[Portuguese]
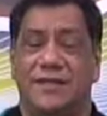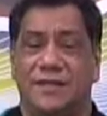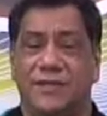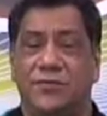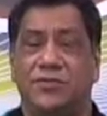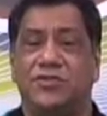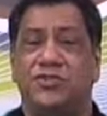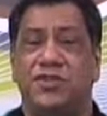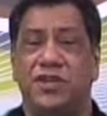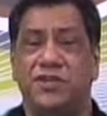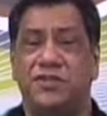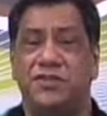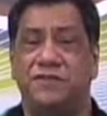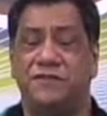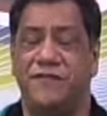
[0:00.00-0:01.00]
E o
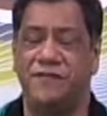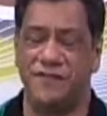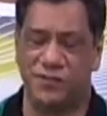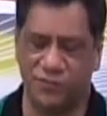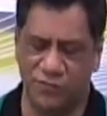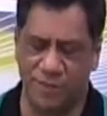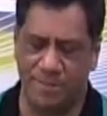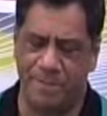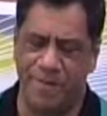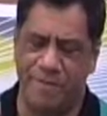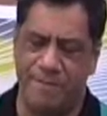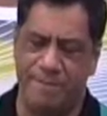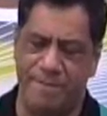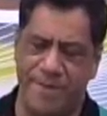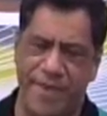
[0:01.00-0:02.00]
Tite fez a sua
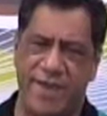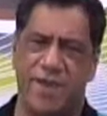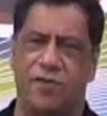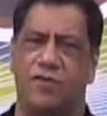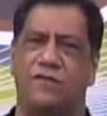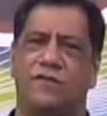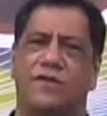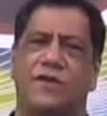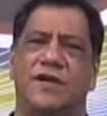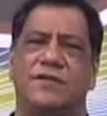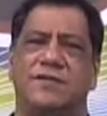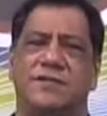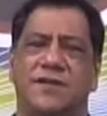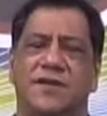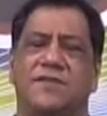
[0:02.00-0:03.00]
primeira
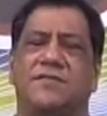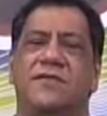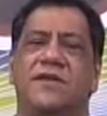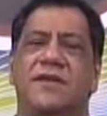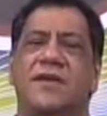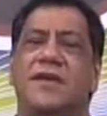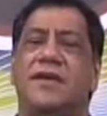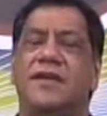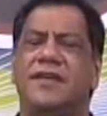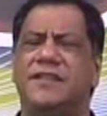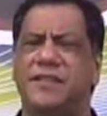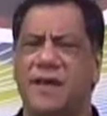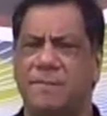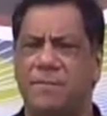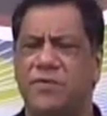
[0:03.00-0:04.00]
convocação e
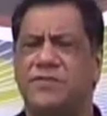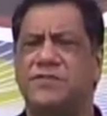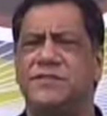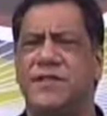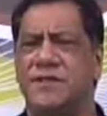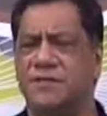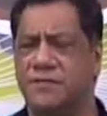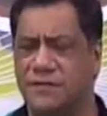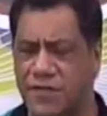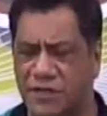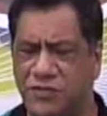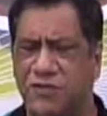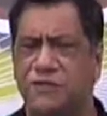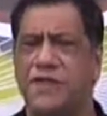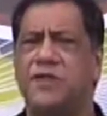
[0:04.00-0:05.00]
está apostando na
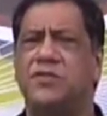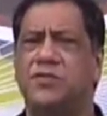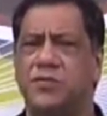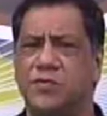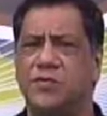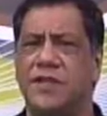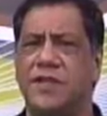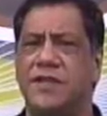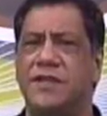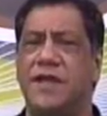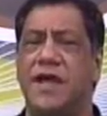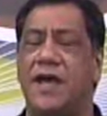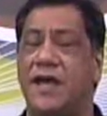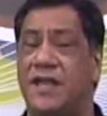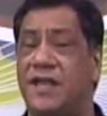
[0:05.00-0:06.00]
juventude aí,
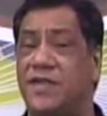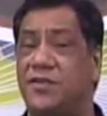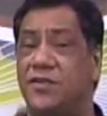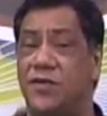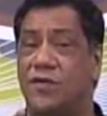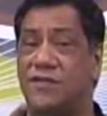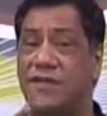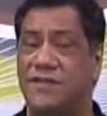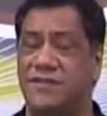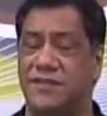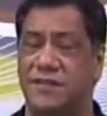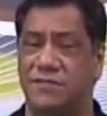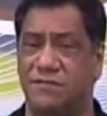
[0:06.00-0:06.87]
na inovação.